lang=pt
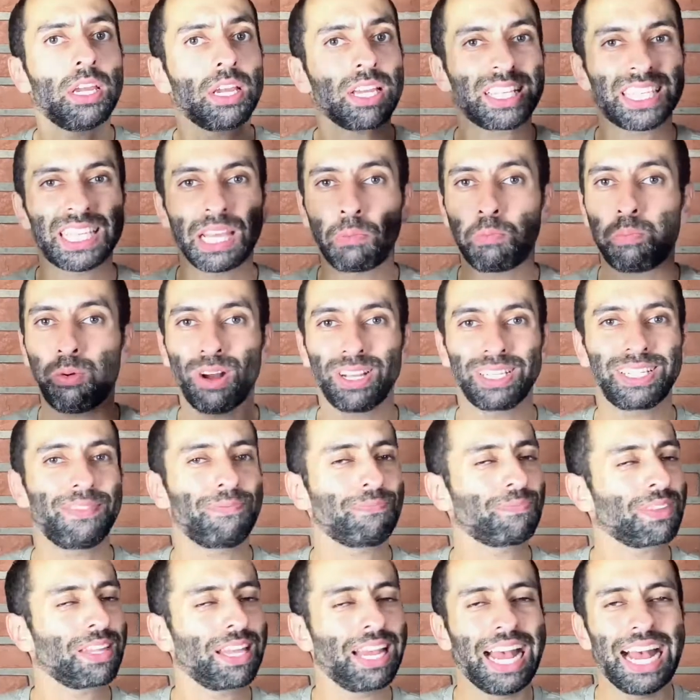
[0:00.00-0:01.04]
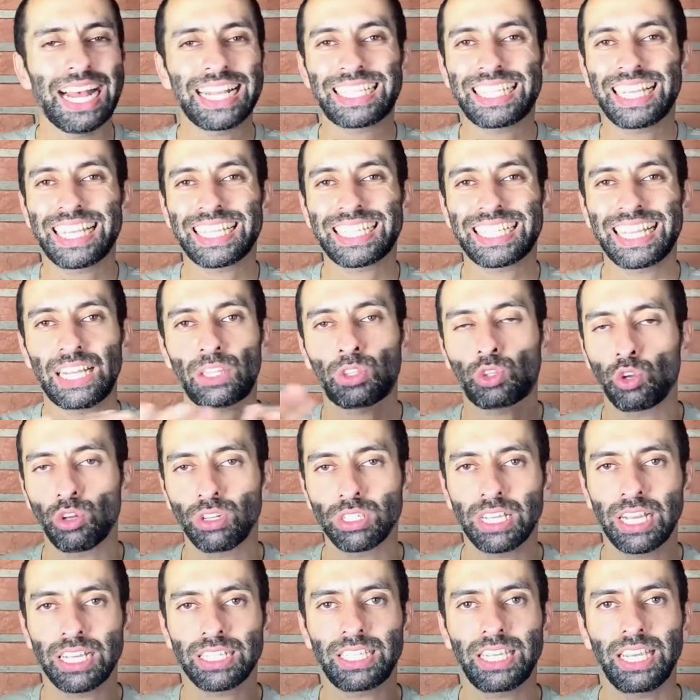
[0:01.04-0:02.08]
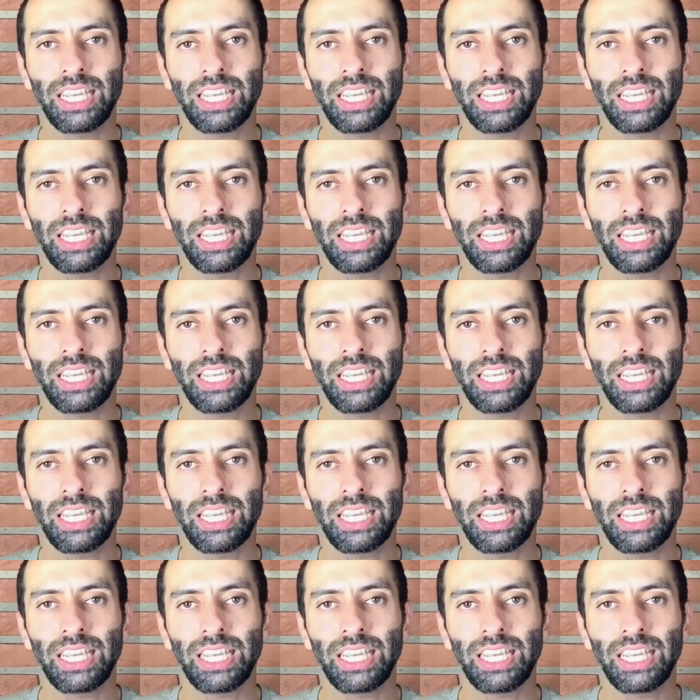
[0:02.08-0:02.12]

que você pode acessar todas as